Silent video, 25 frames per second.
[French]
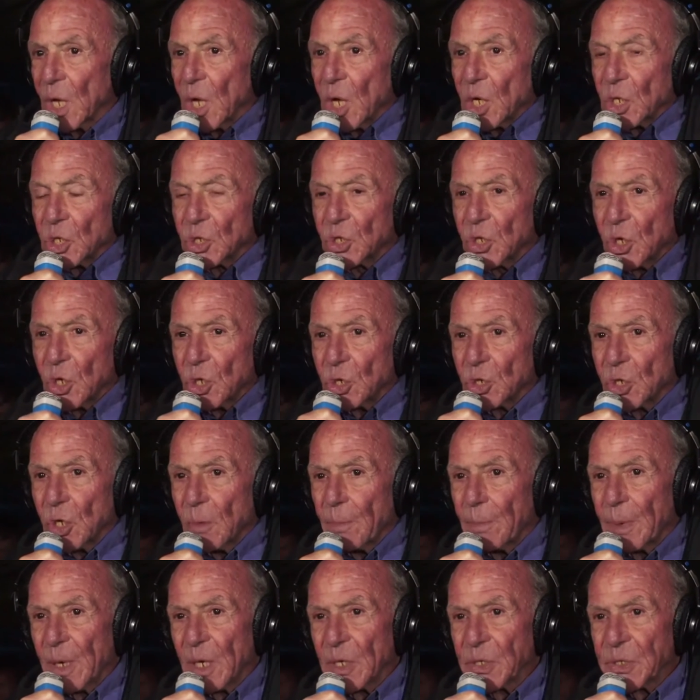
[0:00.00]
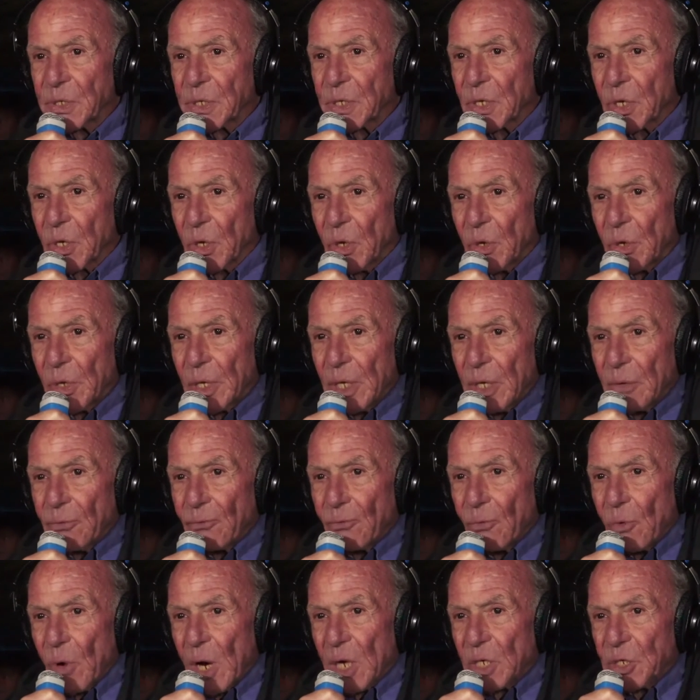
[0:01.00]
je pense qu'il
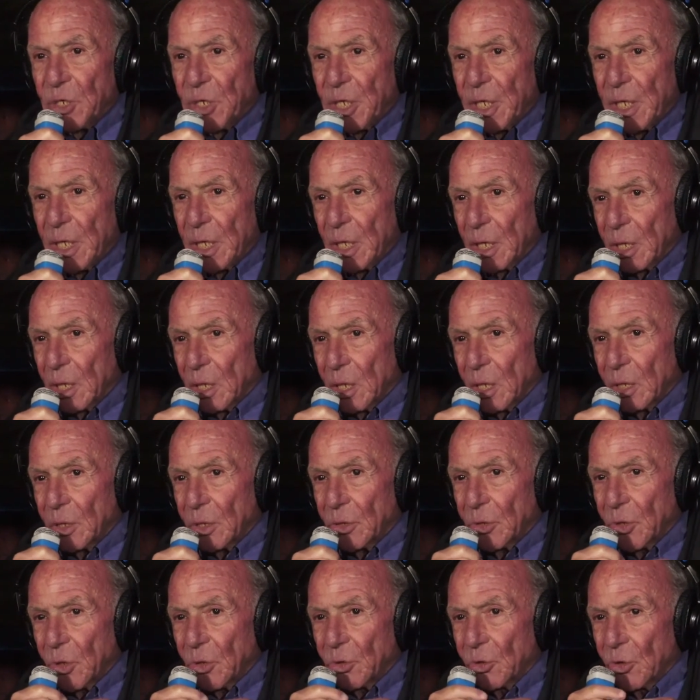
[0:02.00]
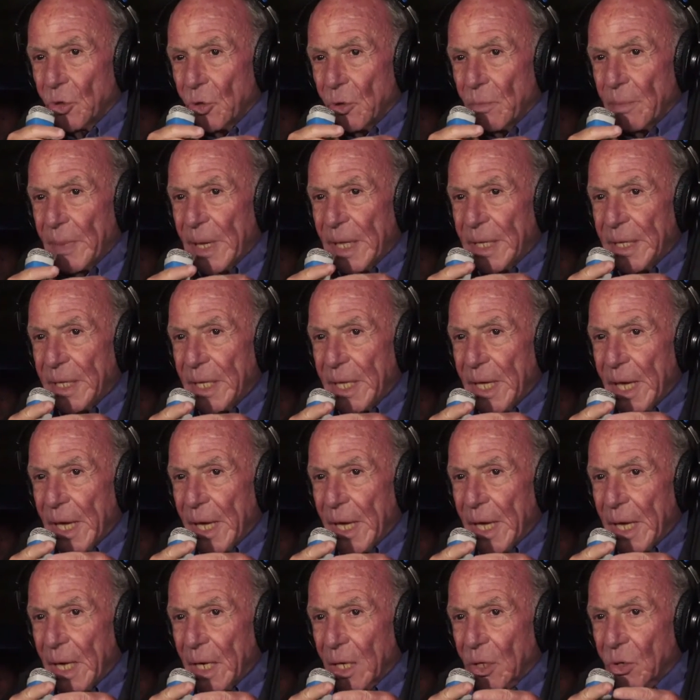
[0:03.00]
faut agir de deux
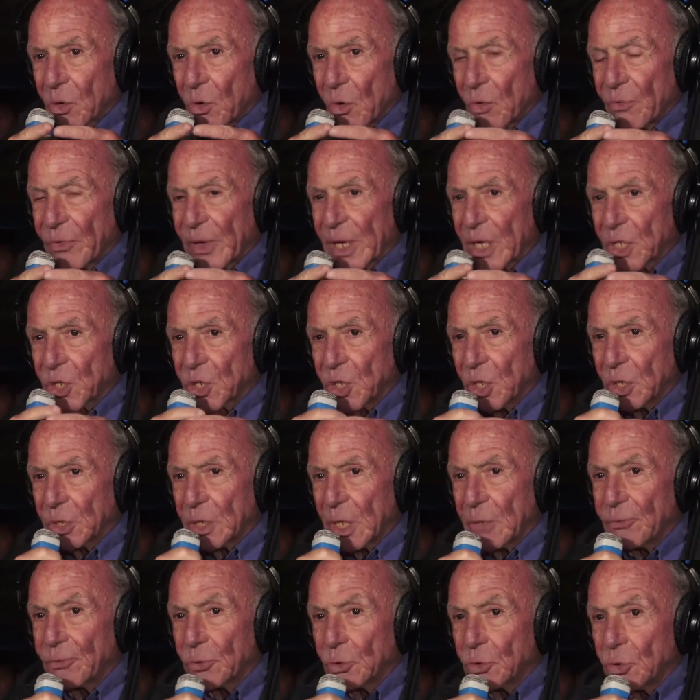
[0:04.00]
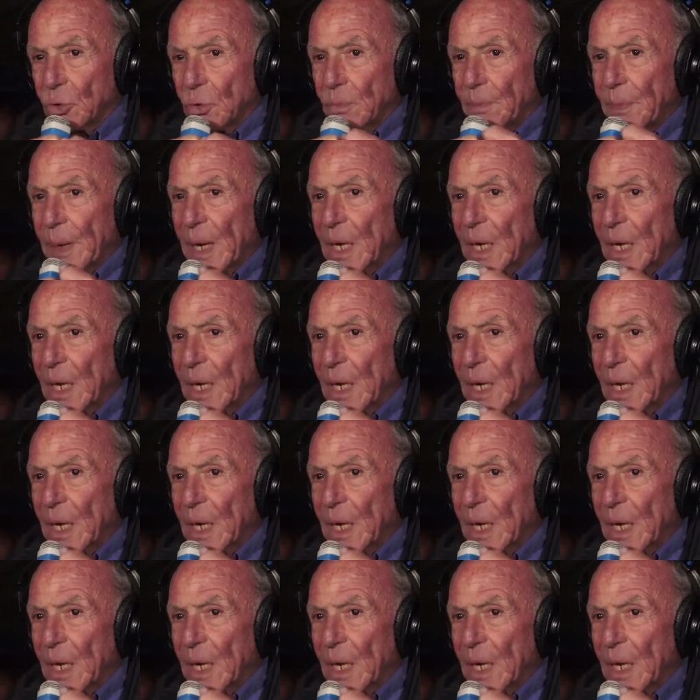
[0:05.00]
manières convergentes. Il faut d'une part